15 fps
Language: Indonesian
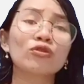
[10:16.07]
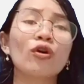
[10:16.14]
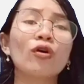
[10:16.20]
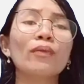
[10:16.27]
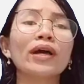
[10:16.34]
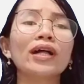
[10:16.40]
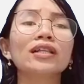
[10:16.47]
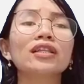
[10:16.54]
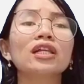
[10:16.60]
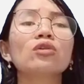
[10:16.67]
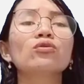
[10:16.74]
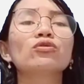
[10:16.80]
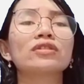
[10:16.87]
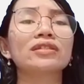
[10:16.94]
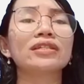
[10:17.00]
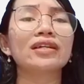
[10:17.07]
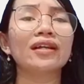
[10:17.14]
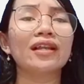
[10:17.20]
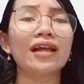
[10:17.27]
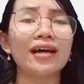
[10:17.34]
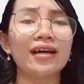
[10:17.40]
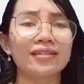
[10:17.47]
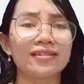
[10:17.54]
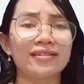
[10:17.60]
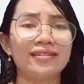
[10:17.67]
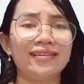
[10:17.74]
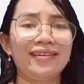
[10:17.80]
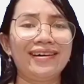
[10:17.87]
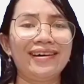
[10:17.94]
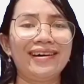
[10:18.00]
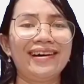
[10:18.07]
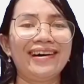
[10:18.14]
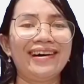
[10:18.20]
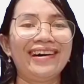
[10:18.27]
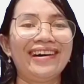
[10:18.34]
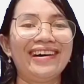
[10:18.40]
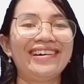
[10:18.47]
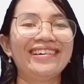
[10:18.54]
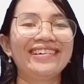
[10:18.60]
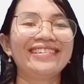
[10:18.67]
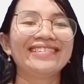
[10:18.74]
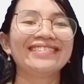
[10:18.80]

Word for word: ngomel terus di kelas nah,